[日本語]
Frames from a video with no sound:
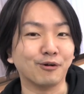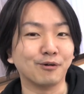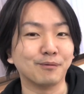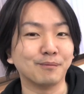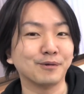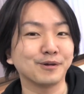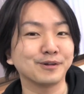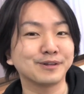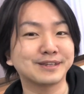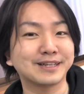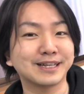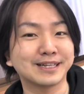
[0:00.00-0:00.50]

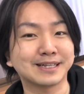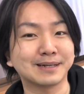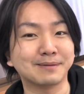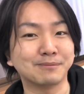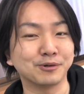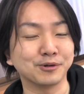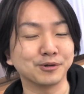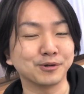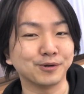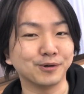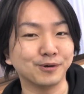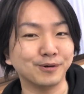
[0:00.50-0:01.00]
思ってた
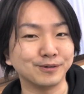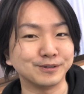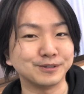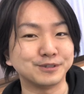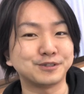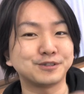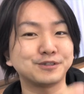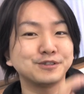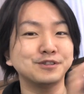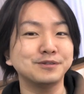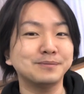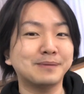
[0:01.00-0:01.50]
ものを
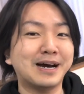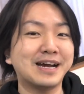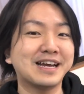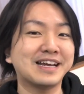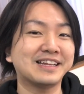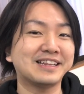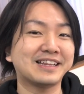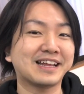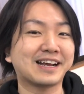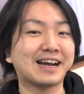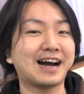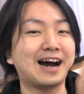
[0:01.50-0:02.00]
10万
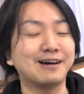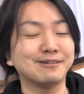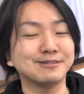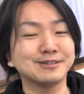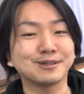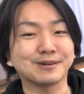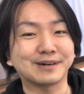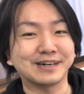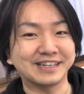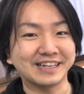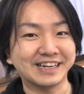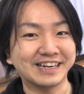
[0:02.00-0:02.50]
円で買う
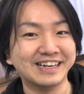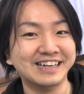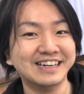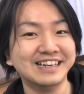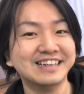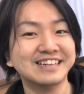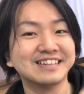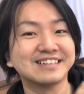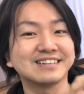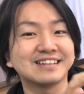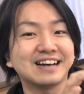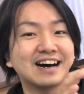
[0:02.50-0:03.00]
とかね
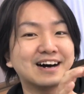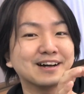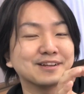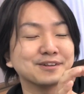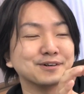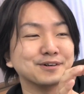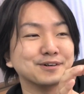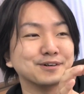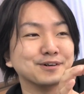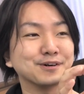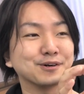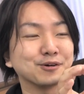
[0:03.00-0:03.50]
あ
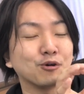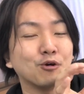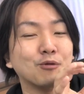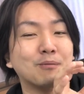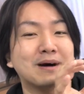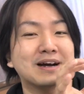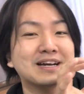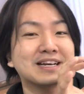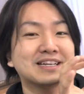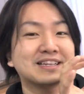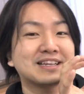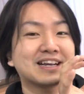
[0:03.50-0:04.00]
の5
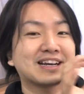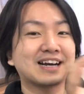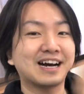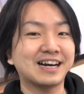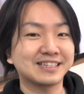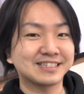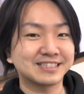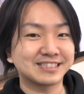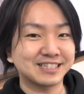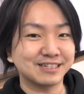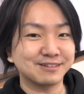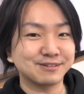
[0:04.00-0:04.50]
万円で
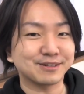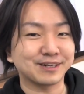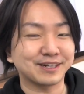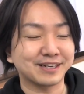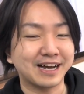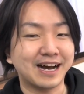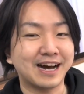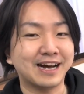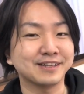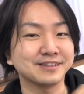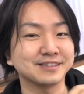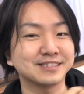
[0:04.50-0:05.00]
買っちゃうとか
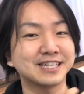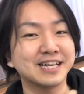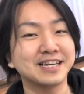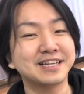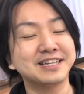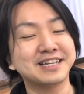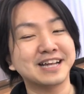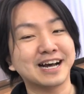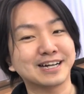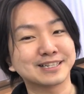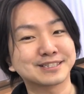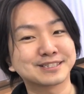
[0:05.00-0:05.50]
ねあの競
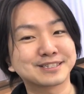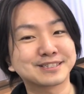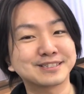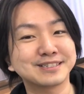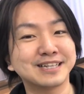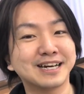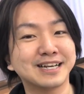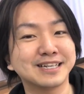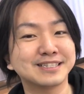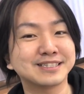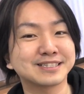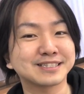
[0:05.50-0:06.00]
りで熱く
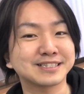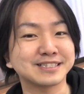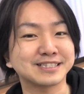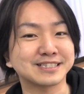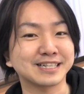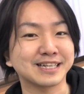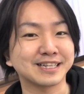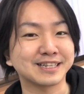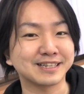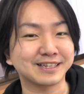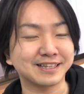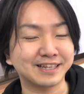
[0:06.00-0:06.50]
なりすぎ
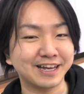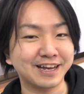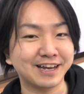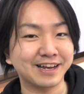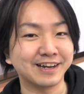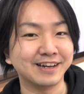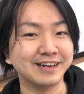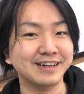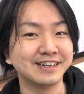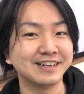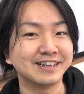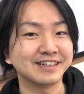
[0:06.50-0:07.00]
ちゃっ
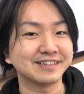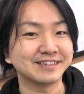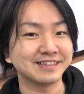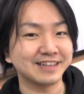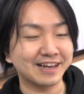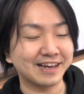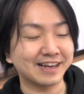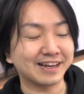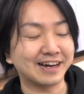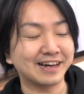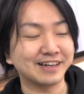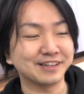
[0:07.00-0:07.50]
て
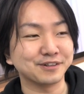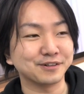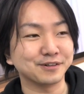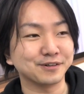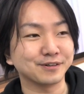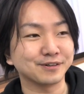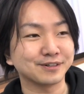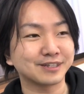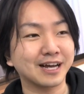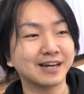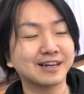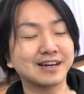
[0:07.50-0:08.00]
ねあ
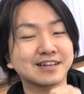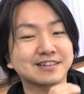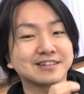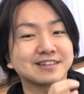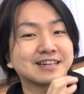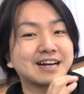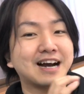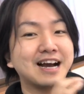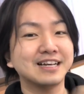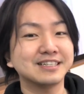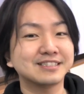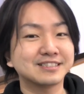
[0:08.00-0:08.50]
の高く
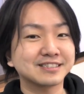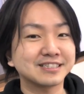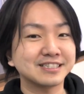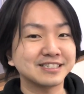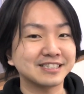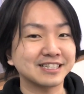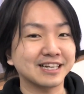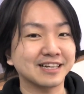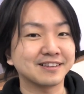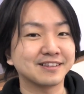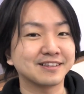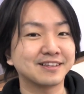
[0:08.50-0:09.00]
買いすぎ
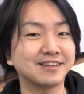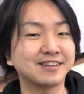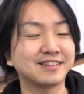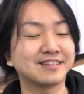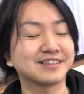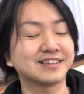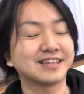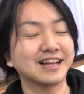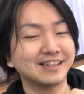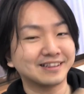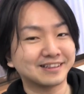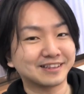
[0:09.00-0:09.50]
ちゃっ
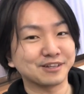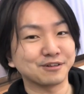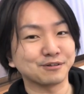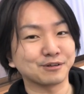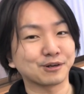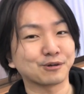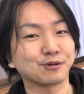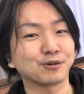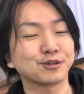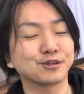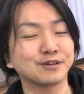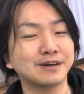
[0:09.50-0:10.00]
たっていうよう
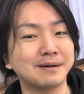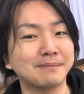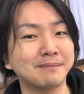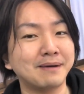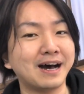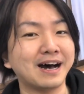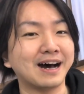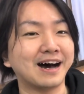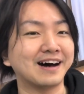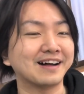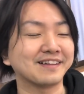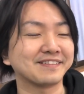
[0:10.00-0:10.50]
なことは
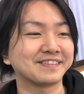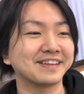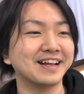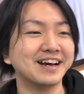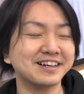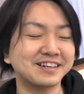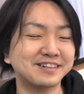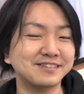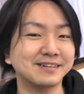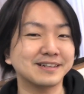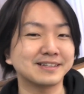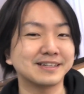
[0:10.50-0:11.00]
まあ
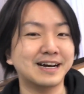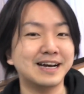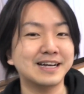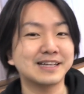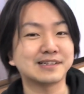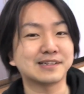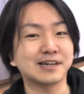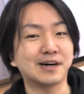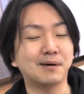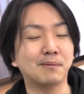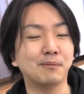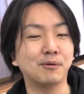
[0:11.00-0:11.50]
なくはな
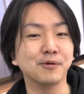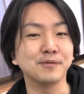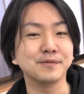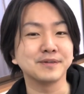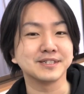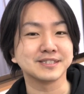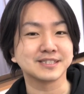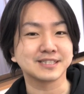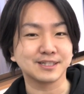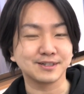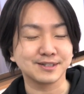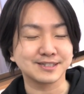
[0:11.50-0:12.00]
いとは思うん
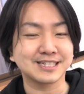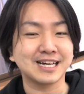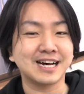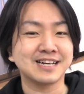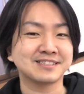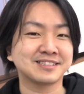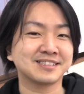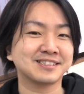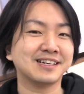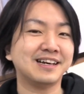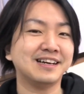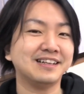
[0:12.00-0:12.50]
ですけど
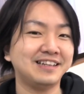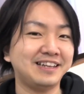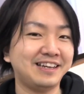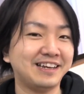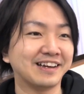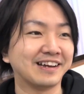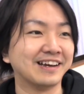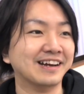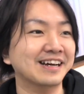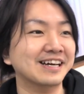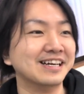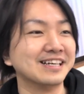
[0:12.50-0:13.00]
さすが
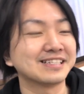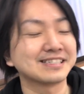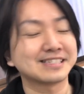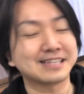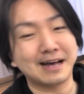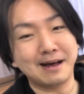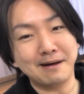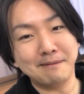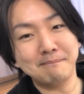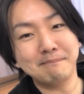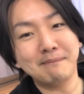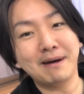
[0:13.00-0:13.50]
に
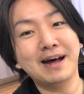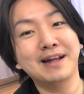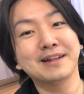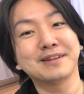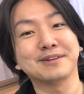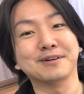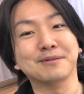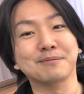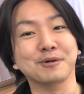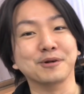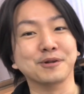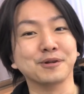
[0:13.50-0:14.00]
3
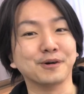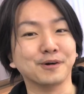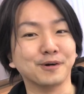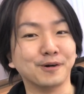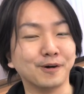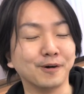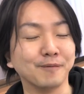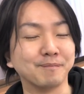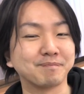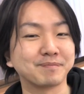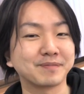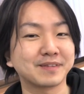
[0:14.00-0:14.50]
万のもの
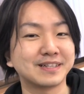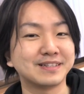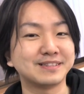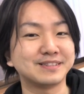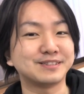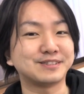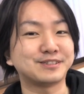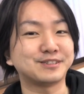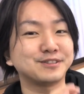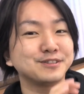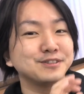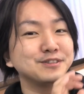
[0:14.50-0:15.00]
を
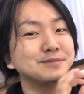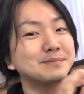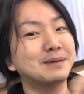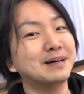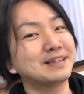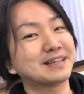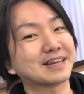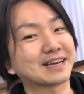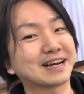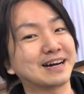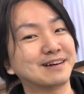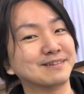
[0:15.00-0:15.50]
10
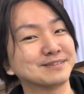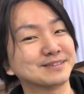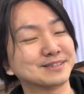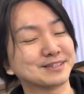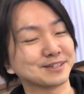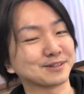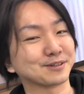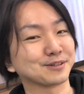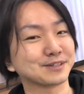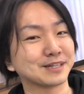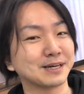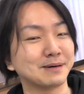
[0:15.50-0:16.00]
万で買うっ
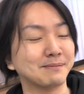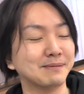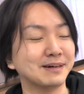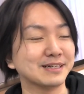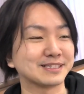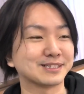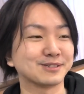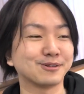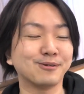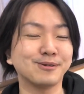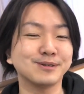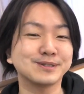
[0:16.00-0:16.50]
ていうことはま
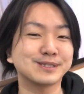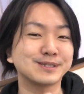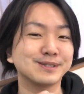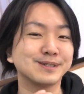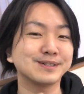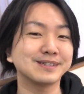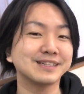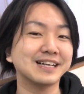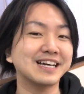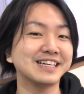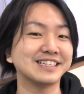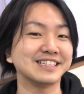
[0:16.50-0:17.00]
あそう
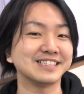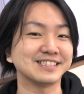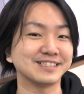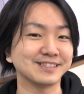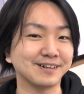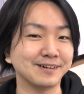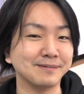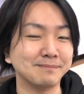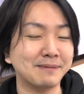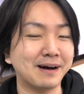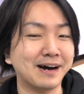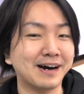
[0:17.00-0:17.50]
そうないです
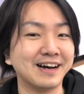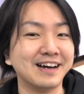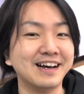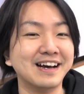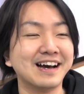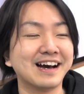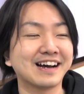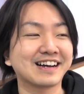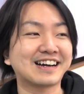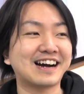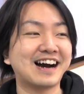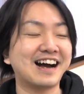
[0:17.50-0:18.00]
よ。ま
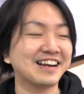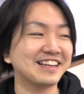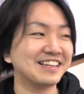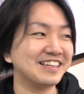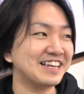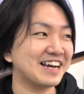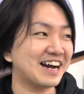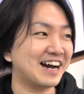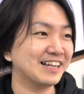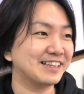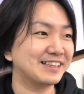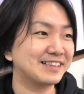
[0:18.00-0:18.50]
あ仮
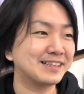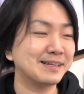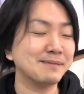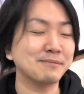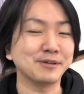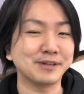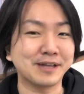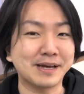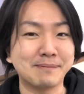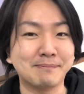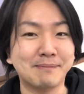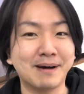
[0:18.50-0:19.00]
にあって
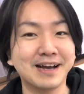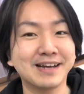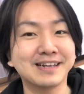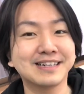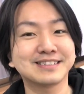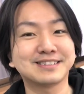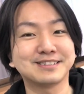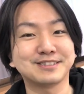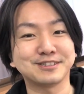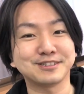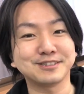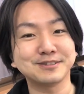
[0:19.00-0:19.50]
もね
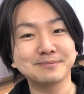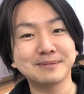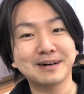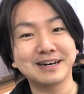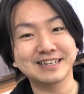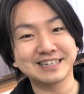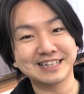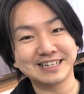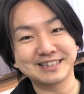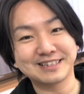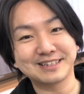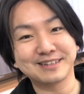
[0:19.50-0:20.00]
マイナス10
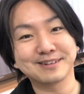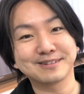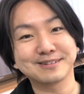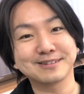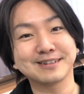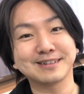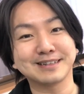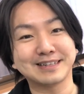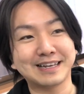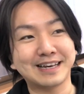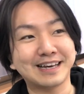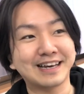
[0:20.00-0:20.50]
万円っていうこ
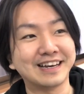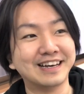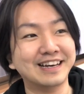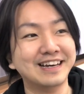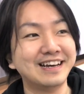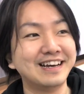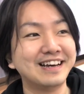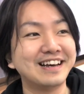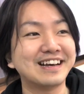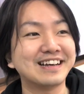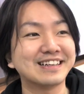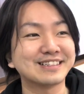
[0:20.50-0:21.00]
とで、
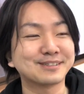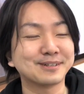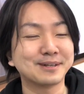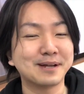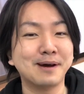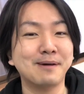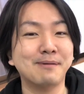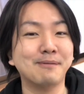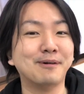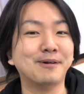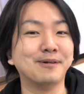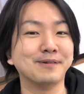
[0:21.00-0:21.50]
えー、そ
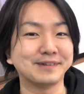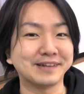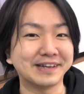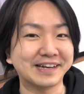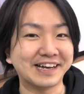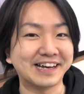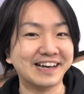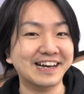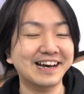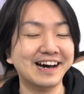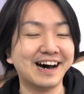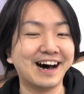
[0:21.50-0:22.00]
れはもう
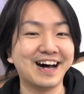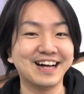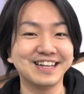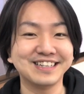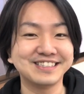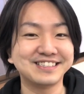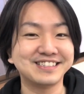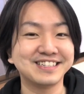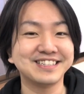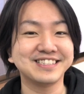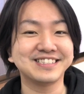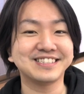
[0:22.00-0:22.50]
ね
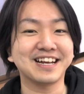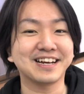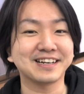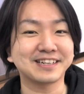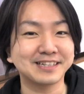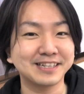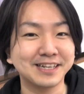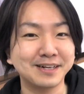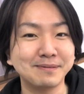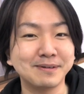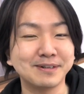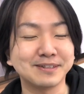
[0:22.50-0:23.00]
反省して
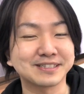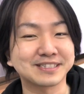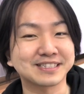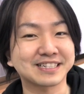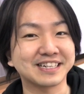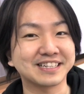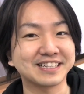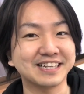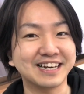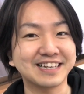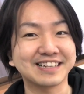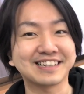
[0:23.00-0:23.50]
諦めるし
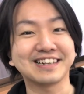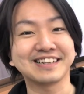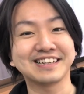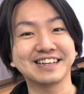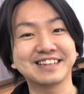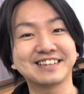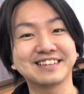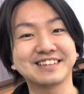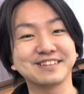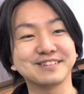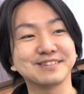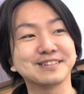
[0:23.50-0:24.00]
かないか
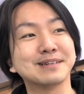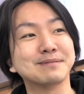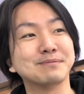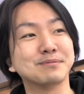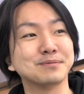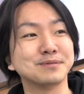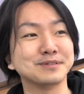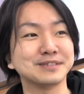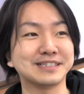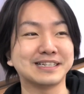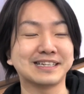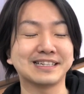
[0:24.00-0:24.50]
なっていうような
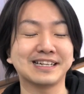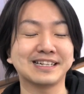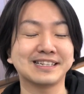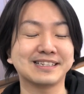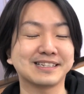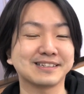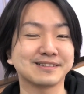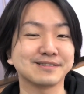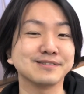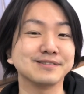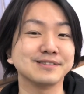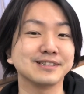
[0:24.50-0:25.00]
部分にはなっ
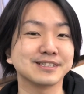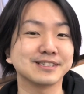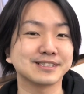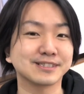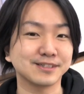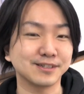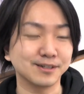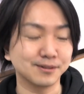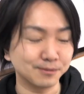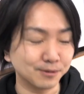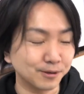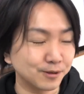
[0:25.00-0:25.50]
てくるんです
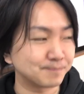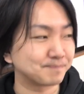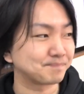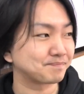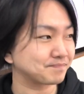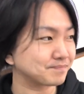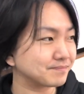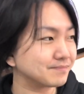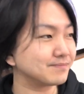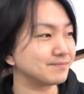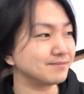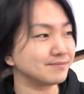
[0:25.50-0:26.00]
けども。
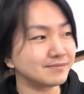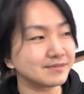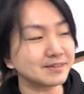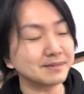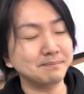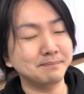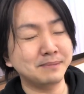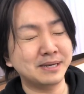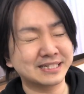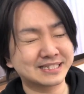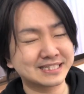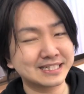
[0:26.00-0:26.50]

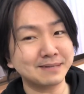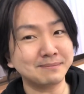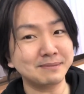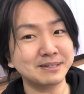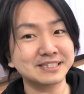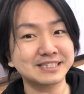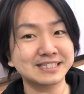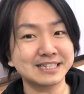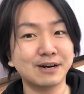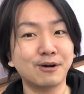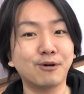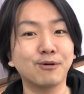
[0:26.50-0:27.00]
めちゃめ
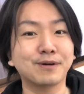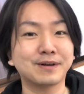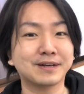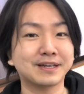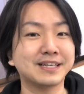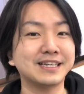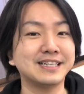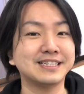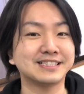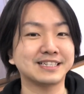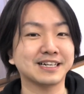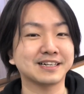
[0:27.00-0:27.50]
ちゃ大
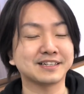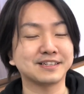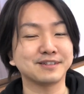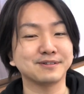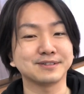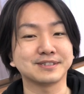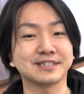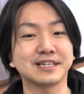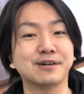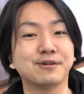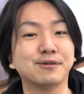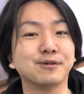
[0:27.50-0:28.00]
きい借金
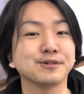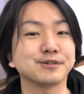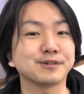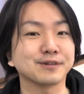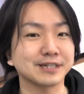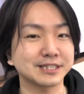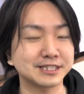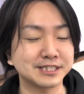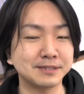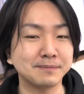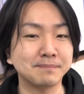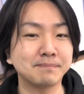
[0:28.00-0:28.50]
を背負おうと
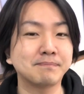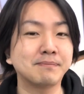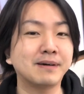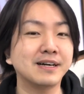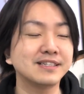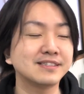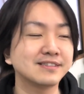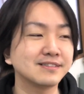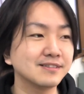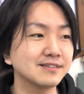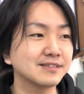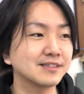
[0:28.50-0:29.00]
か失
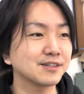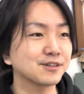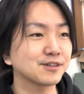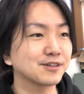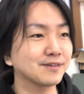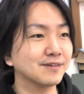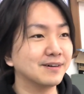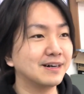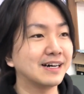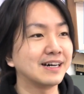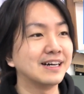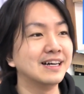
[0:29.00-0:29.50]
敗するっていうこ
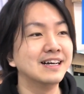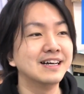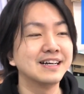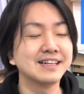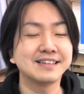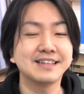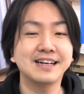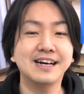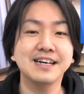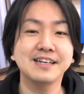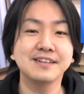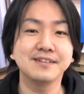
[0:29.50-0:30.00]
とは
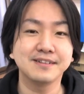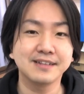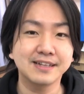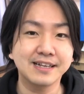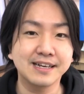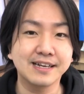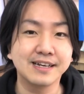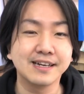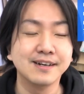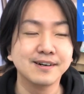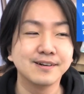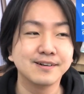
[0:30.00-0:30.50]
ないの
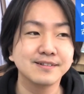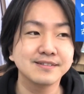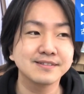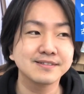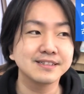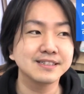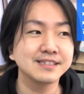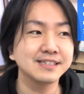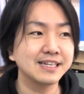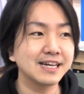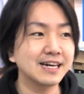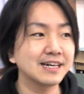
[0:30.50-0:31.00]
で本
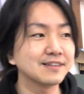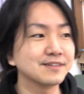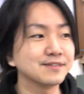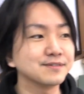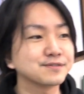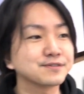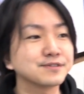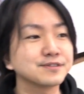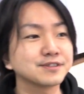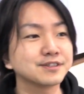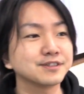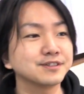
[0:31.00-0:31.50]
当にねあの
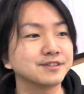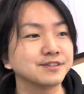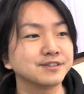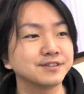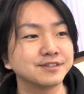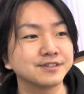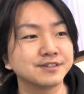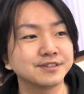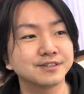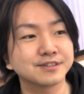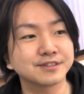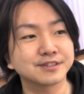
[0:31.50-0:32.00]
副
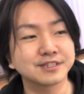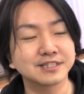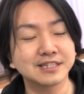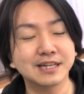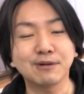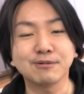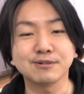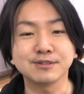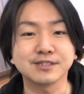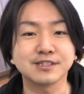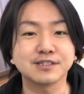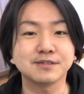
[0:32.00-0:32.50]
業として
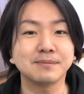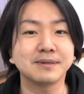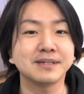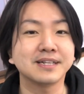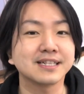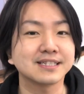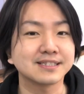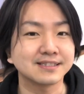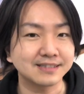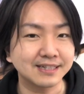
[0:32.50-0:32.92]
はおすすめです